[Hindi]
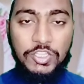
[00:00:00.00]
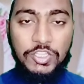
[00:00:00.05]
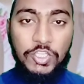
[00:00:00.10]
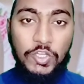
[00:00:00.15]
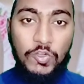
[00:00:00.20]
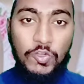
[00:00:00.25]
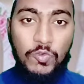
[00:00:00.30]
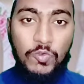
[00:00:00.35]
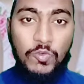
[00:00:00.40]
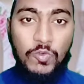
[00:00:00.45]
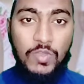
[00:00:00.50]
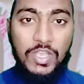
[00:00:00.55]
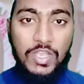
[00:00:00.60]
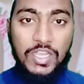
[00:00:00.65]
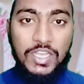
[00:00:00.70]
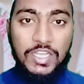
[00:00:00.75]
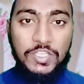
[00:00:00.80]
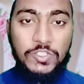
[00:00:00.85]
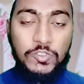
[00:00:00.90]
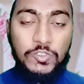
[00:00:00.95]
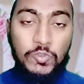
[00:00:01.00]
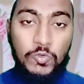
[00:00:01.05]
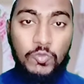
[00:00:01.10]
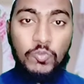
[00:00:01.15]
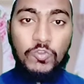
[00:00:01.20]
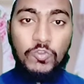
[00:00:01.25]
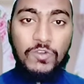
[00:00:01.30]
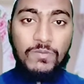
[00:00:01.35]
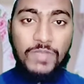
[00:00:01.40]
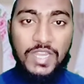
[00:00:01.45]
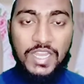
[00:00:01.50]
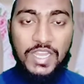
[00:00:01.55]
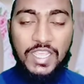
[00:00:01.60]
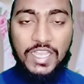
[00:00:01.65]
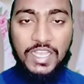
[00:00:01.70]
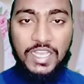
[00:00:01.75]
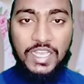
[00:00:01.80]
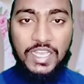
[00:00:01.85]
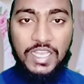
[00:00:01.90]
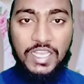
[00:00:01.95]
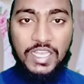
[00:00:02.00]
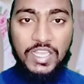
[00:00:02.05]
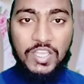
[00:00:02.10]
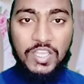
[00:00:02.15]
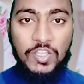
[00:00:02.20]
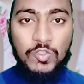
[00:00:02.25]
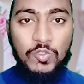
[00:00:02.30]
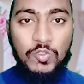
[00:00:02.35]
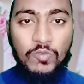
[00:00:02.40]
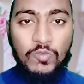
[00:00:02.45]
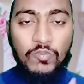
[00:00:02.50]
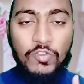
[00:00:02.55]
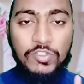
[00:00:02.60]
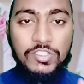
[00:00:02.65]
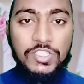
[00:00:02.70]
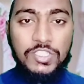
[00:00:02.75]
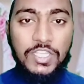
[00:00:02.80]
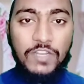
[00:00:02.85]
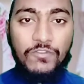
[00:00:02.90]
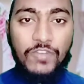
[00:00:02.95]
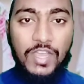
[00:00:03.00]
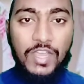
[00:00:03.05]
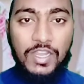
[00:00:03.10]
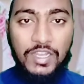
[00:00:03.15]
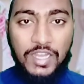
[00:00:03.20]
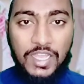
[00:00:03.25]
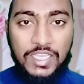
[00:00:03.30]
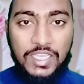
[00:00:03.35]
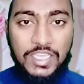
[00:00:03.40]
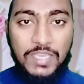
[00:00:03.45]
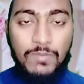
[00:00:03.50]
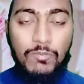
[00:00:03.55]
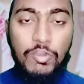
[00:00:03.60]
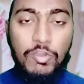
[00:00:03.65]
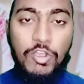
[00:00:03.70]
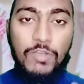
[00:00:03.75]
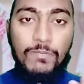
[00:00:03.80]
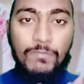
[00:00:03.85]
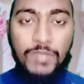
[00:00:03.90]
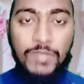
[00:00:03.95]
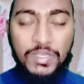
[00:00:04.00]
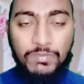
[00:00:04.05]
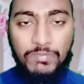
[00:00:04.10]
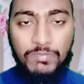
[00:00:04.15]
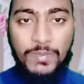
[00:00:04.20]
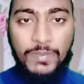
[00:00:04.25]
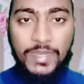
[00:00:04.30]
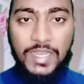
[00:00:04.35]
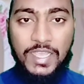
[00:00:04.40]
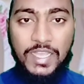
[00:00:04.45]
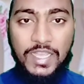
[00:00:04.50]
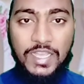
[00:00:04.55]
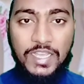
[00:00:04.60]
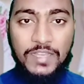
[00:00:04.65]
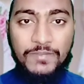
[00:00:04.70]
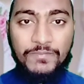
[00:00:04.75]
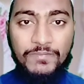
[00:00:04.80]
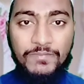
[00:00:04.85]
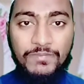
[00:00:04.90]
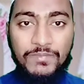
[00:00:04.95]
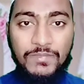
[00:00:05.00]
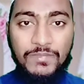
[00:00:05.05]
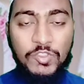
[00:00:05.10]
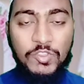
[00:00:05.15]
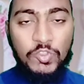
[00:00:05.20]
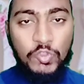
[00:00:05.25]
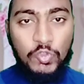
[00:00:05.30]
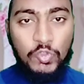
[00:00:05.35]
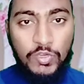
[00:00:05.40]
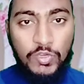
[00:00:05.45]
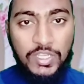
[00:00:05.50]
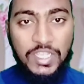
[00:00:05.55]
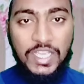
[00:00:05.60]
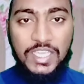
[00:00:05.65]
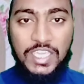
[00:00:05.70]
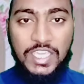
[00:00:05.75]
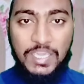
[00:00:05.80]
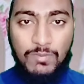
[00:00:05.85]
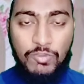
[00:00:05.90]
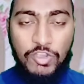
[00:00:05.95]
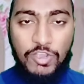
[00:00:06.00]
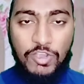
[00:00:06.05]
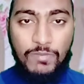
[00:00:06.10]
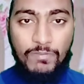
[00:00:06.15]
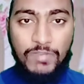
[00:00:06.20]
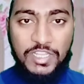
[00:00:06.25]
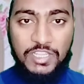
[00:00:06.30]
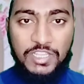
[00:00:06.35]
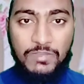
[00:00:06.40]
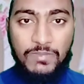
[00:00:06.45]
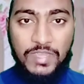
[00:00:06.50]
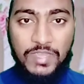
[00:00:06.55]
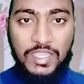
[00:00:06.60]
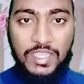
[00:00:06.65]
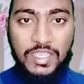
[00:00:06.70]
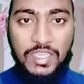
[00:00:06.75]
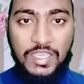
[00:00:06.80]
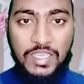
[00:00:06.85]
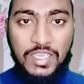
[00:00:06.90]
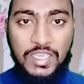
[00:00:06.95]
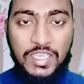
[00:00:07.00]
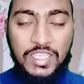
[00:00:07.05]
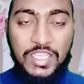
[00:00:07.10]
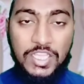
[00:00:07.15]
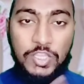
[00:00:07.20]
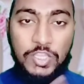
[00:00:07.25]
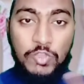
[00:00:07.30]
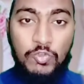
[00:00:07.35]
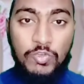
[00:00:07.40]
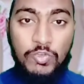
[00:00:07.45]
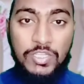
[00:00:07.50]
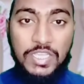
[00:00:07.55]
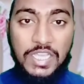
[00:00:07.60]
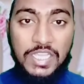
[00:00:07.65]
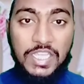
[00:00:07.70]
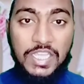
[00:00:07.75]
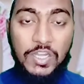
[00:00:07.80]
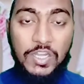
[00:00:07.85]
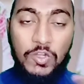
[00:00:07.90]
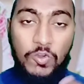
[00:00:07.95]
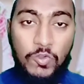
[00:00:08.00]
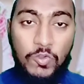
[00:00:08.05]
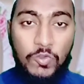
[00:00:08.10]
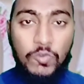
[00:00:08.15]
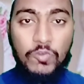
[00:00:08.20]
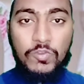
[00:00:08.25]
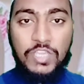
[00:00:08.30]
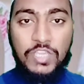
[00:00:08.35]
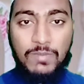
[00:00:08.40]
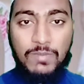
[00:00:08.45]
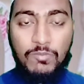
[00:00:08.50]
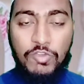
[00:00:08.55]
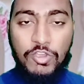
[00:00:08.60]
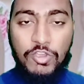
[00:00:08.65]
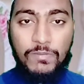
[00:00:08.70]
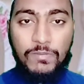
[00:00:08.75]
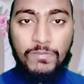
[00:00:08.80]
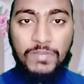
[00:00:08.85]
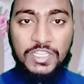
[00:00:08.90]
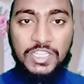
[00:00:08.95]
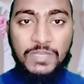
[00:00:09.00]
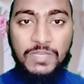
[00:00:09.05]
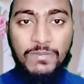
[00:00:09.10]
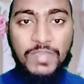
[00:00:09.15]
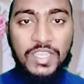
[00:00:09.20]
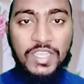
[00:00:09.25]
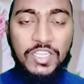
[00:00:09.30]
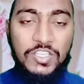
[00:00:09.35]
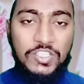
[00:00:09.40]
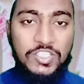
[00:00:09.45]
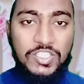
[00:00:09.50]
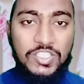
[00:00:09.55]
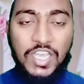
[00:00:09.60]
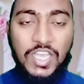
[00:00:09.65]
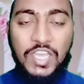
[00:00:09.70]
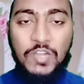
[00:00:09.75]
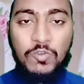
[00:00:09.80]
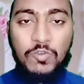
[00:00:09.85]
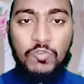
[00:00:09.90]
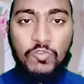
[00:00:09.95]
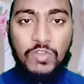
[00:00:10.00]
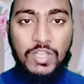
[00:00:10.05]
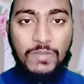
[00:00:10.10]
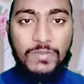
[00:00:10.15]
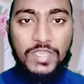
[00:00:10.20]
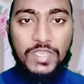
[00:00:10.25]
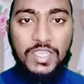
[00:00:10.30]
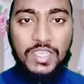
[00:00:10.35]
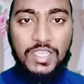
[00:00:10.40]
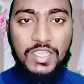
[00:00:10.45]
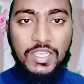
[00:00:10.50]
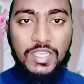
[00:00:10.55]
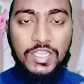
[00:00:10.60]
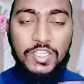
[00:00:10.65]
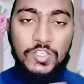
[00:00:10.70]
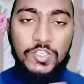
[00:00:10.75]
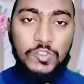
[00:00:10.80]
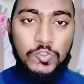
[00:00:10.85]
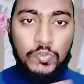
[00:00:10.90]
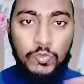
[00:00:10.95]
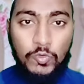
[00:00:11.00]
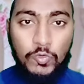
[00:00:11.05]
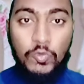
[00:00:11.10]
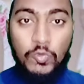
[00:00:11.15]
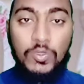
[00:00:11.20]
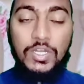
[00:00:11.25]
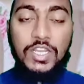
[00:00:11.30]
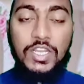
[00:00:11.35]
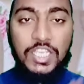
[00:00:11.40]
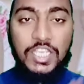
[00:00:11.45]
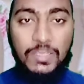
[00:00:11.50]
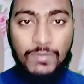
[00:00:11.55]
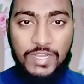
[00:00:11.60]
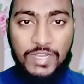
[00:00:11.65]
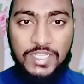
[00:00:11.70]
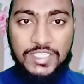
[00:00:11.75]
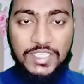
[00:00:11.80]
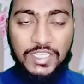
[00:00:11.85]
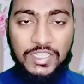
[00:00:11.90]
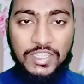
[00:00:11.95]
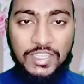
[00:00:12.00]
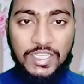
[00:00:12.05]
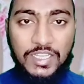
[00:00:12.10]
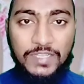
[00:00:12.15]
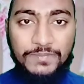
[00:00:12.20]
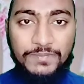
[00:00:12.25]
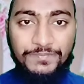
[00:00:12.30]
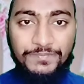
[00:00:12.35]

दिलों को अगर सुकून मिलेगा तो वो सिर्फ़ अल्लाह की मोहब्बत में मिलेगा दुनिया की मोहब्बत में ये दुनिया के लोगों की मोहब्बत में इंसान को कभी सुकून नहीं मिल सकता